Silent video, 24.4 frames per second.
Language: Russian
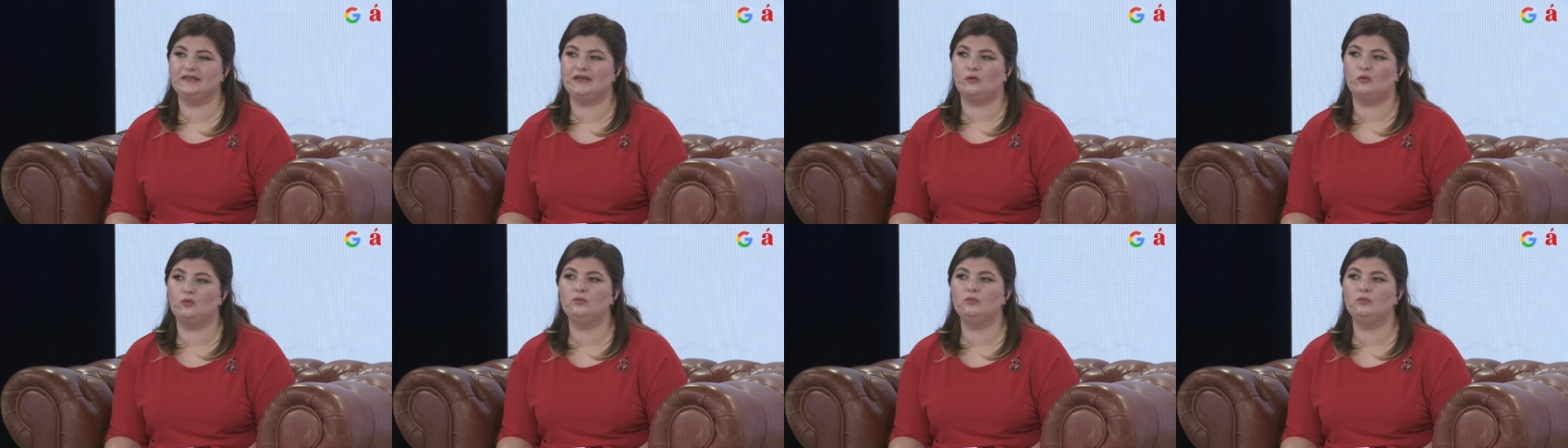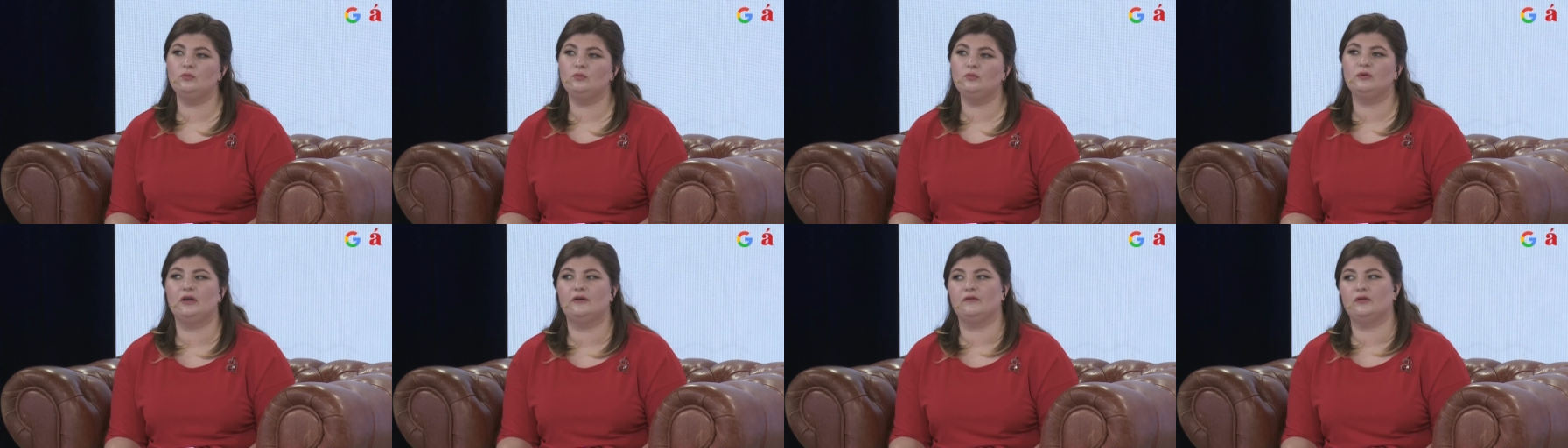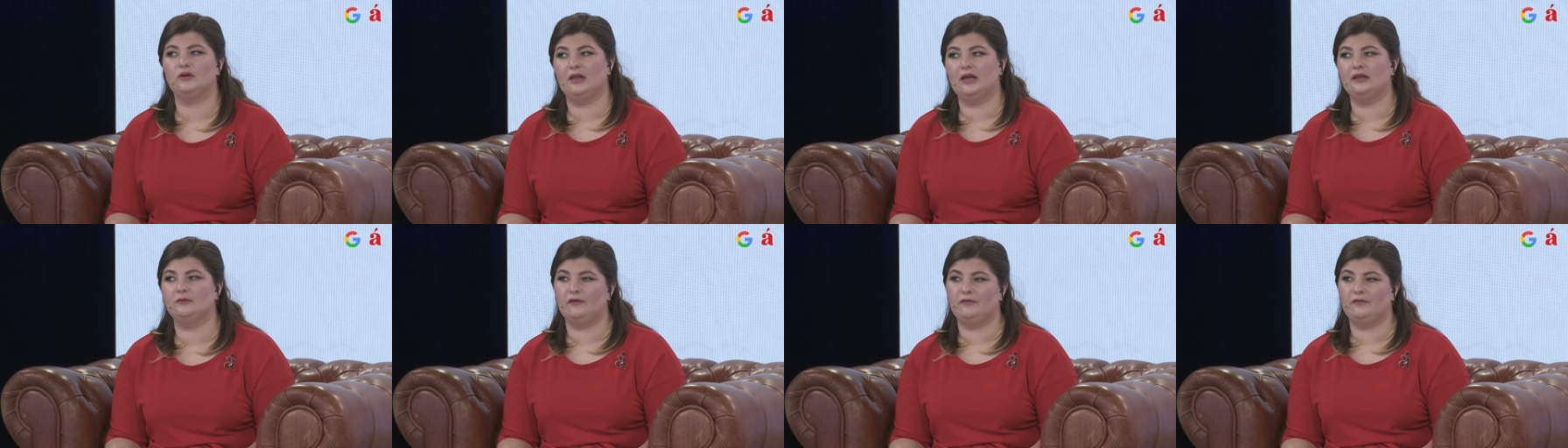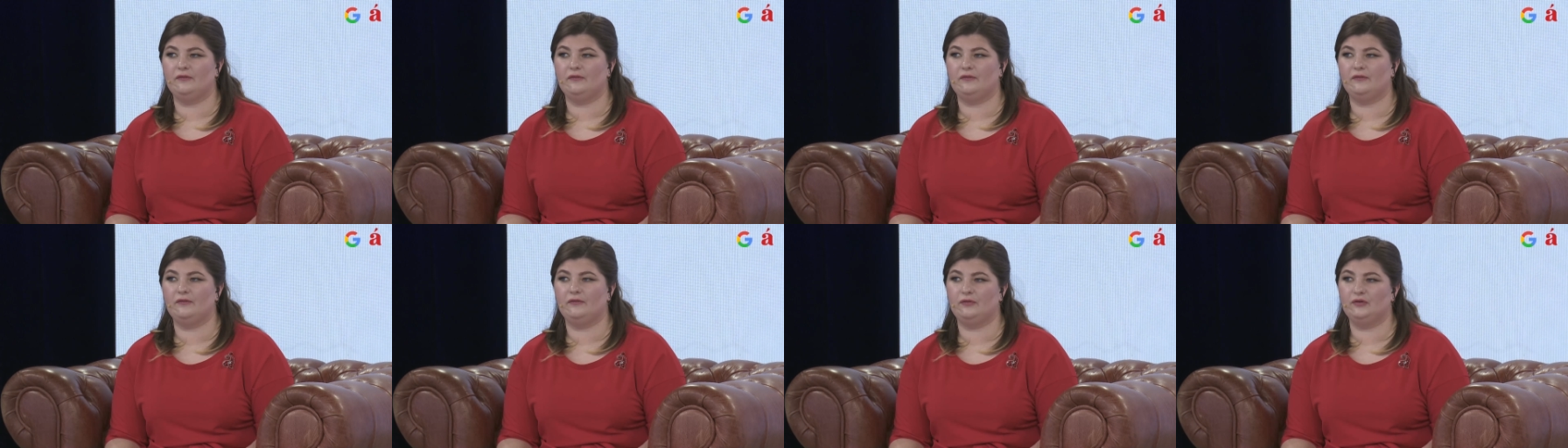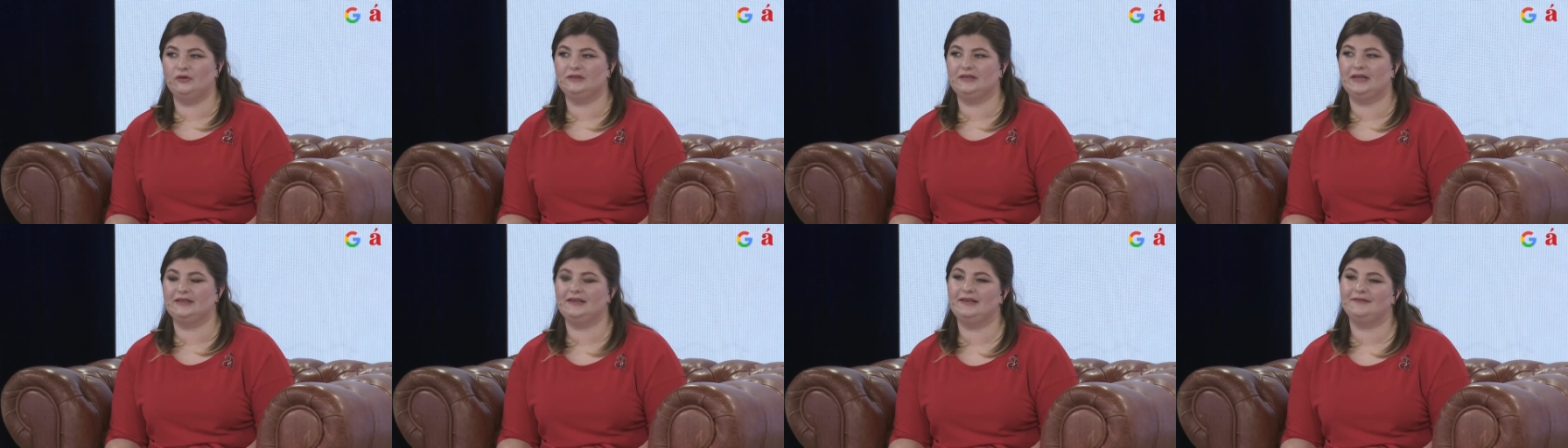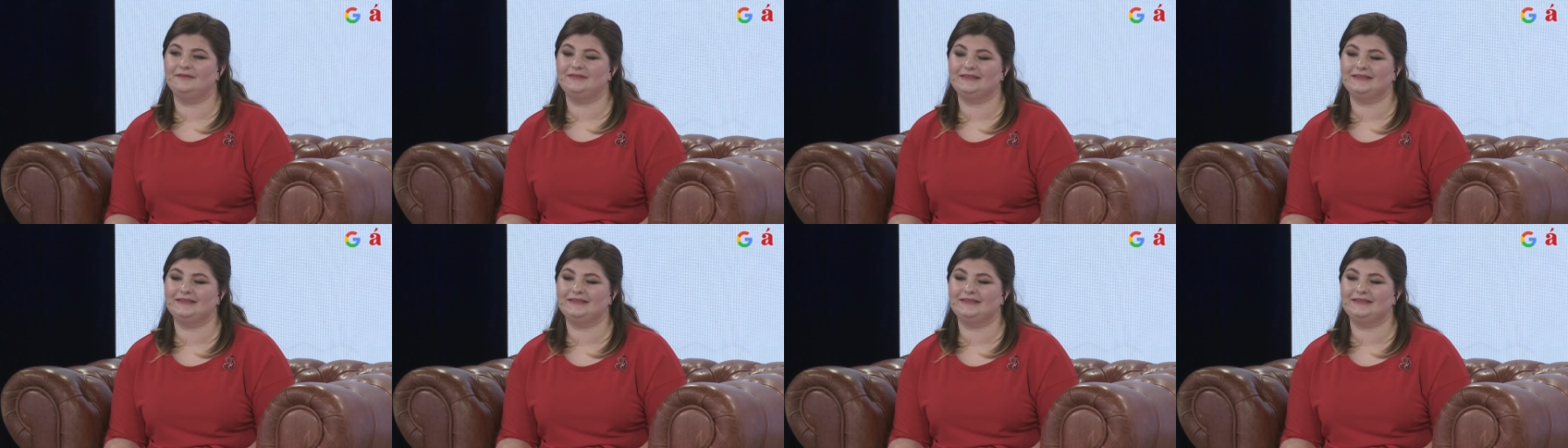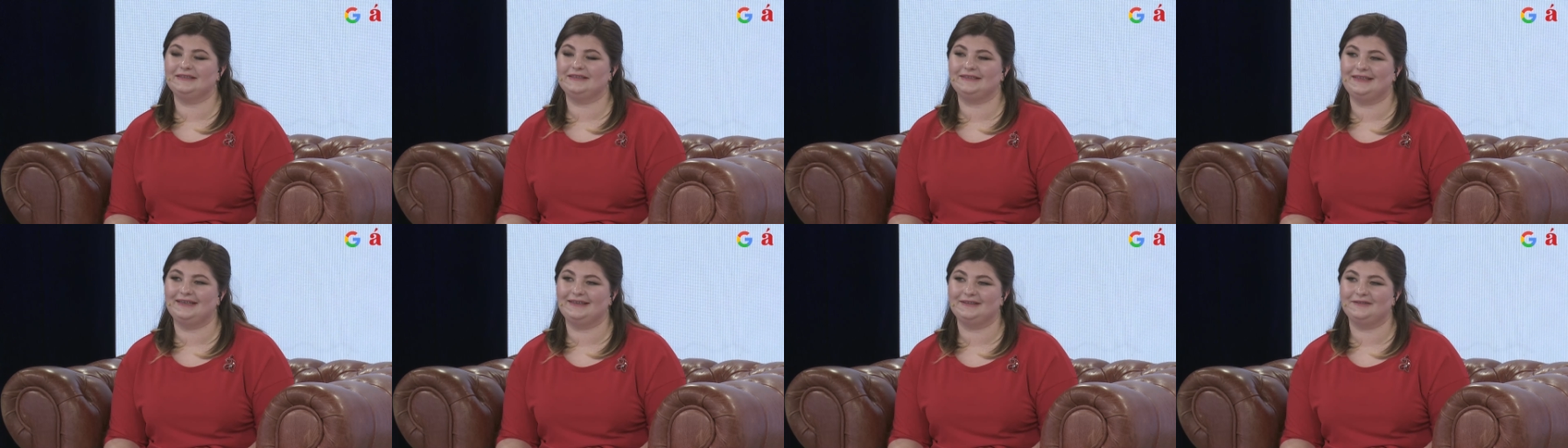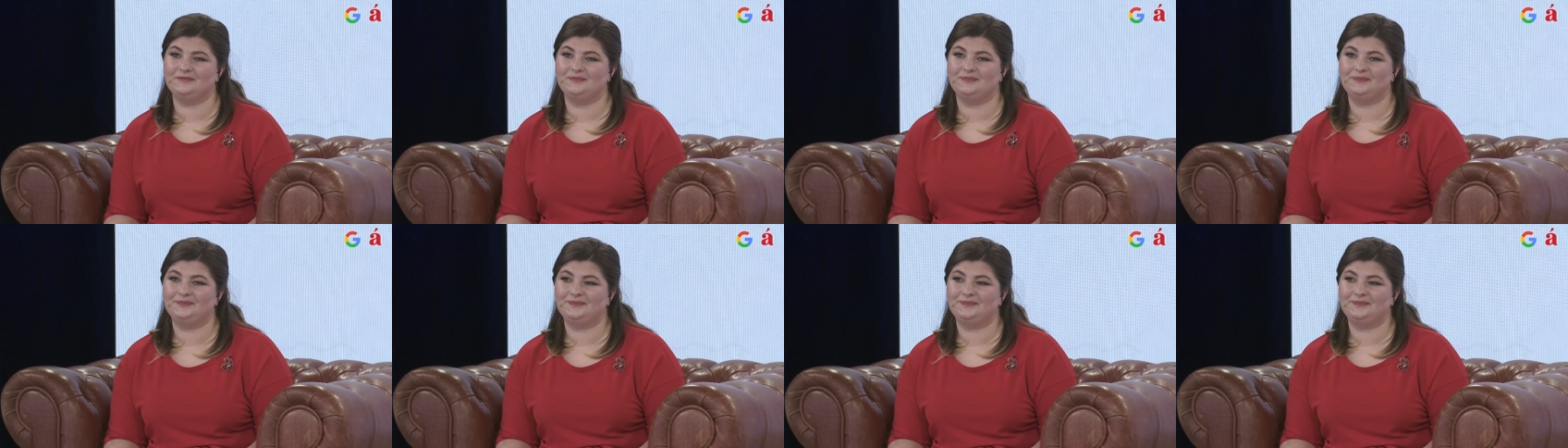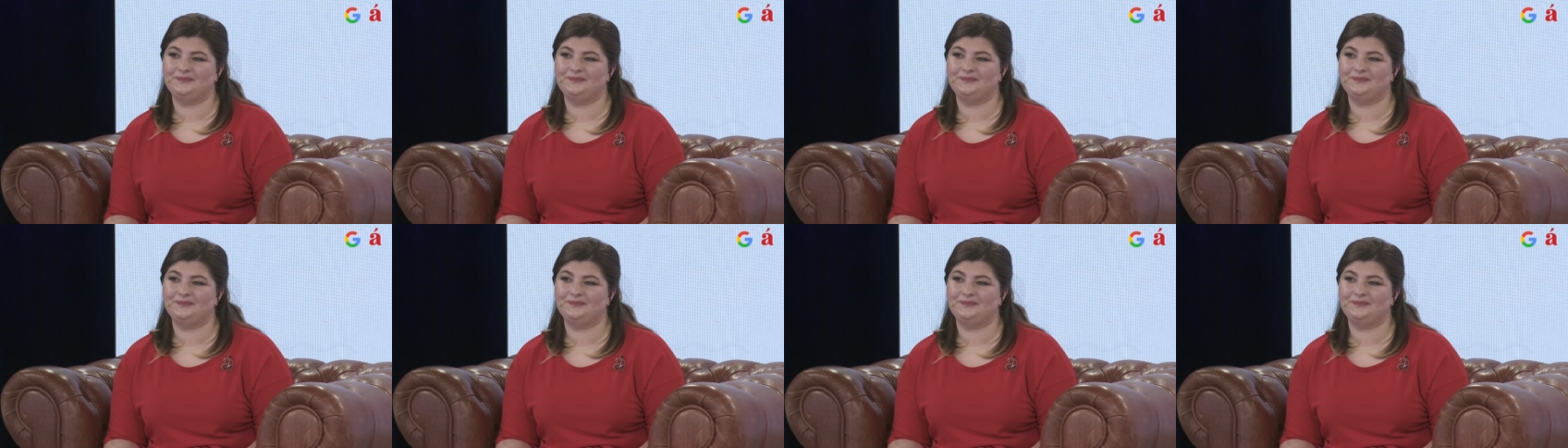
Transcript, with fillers: Рубина в онлайн-марафоне «Тотального диктанта».